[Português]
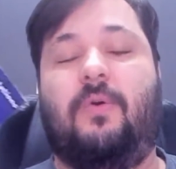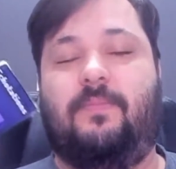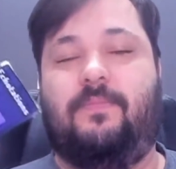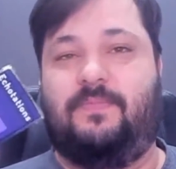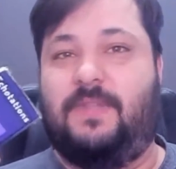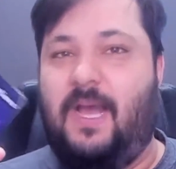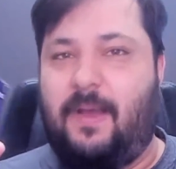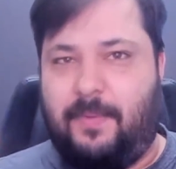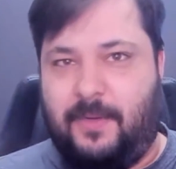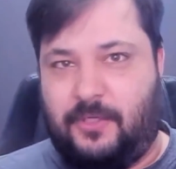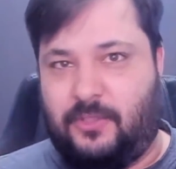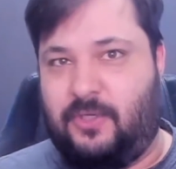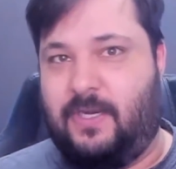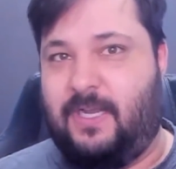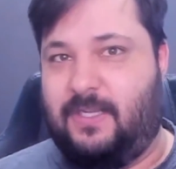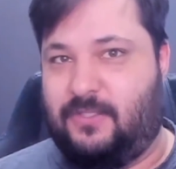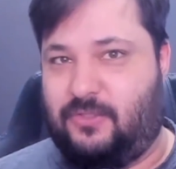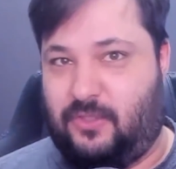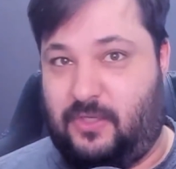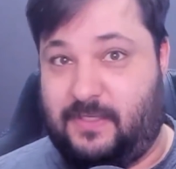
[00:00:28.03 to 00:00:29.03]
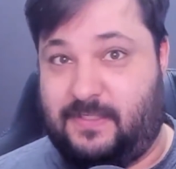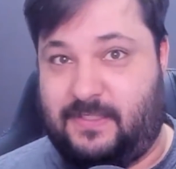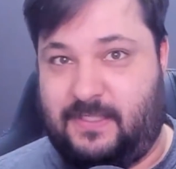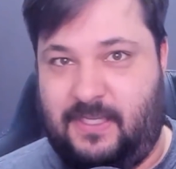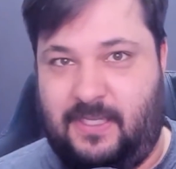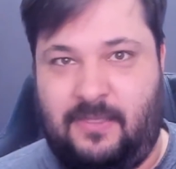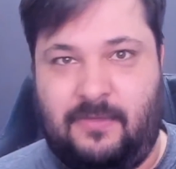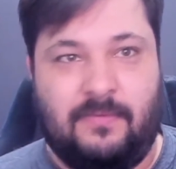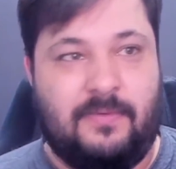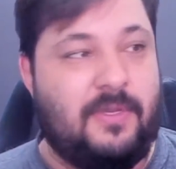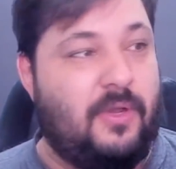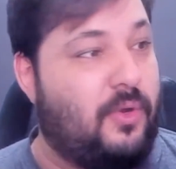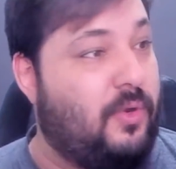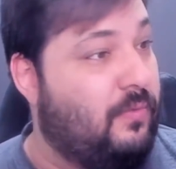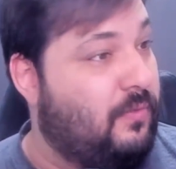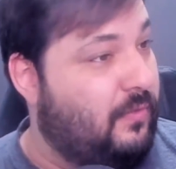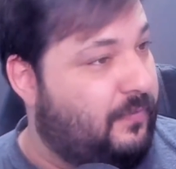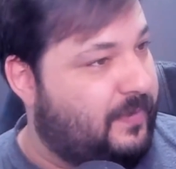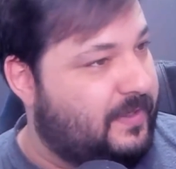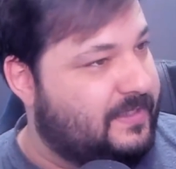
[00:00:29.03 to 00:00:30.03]
Dá pra jogar sozinho, que é o que eu
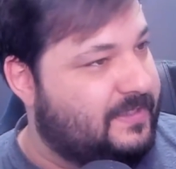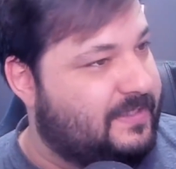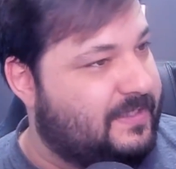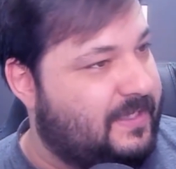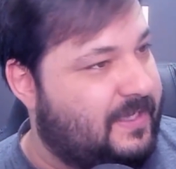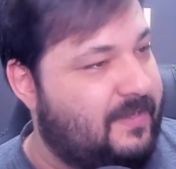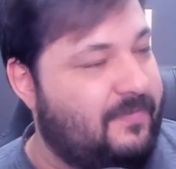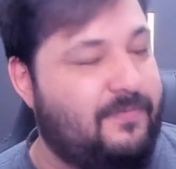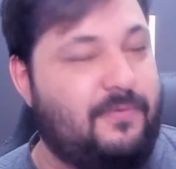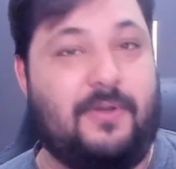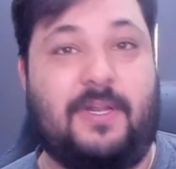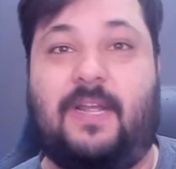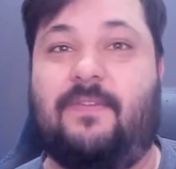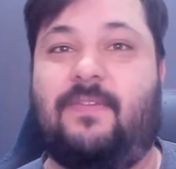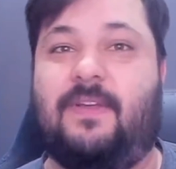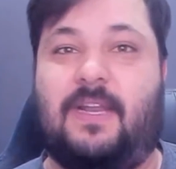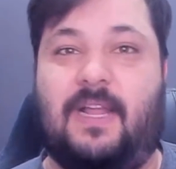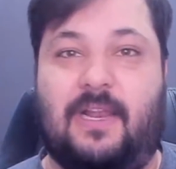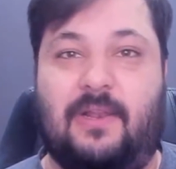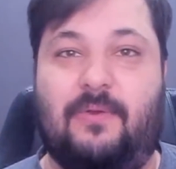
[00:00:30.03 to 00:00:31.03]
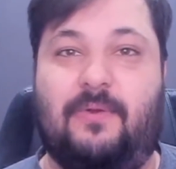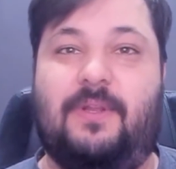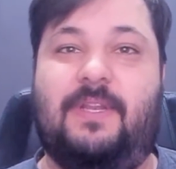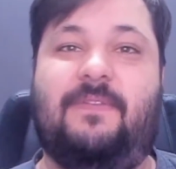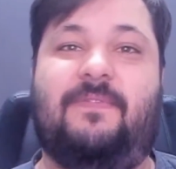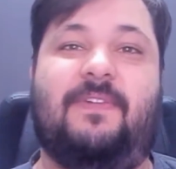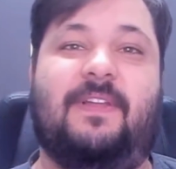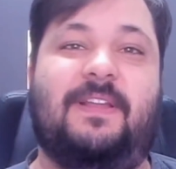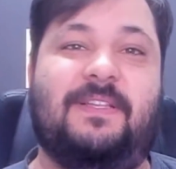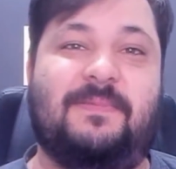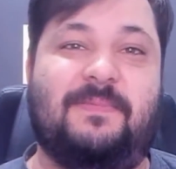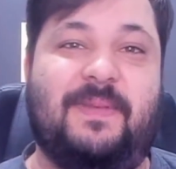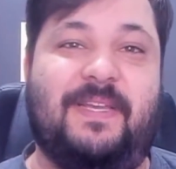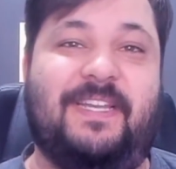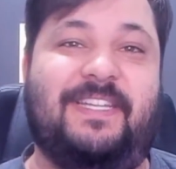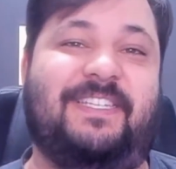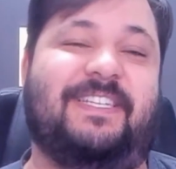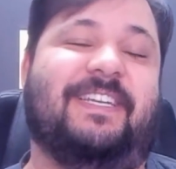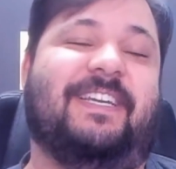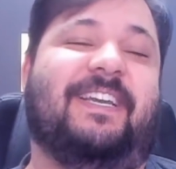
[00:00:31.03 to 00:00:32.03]
vou fazer, Forever Alone,
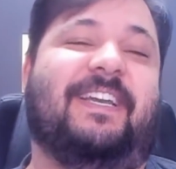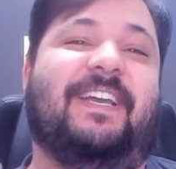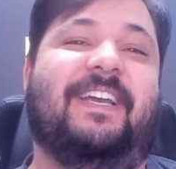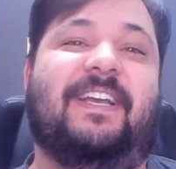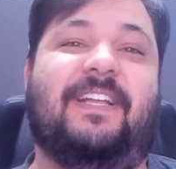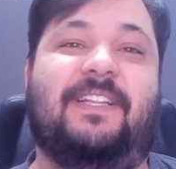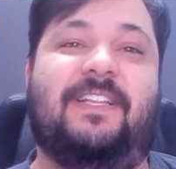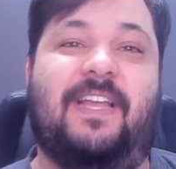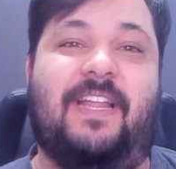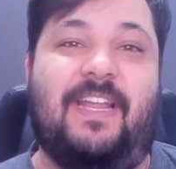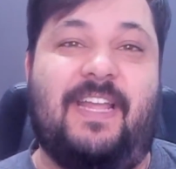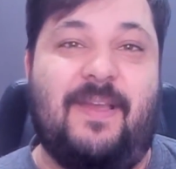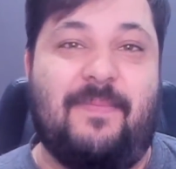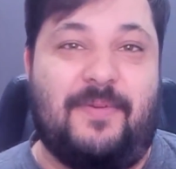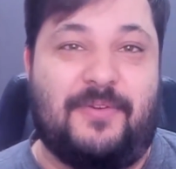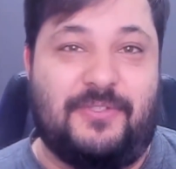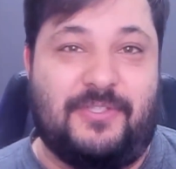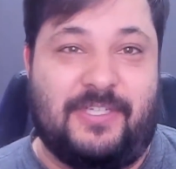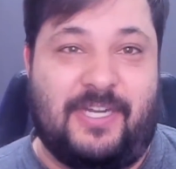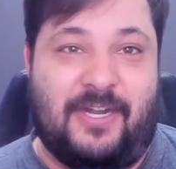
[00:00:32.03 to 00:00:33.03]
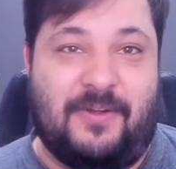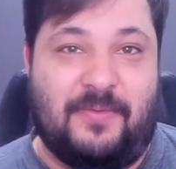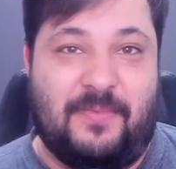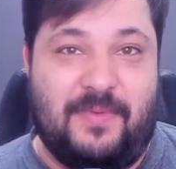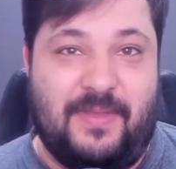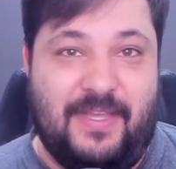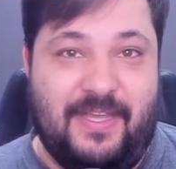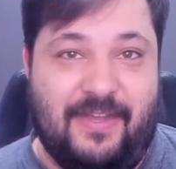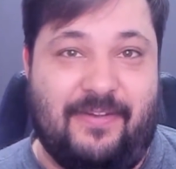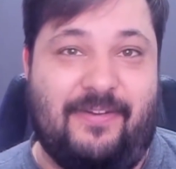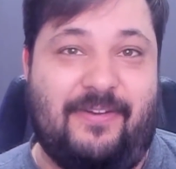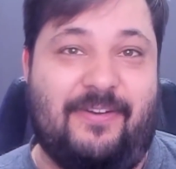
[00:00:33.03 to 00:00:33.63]
infelizmente. Tem ninguém pra jogar comigo.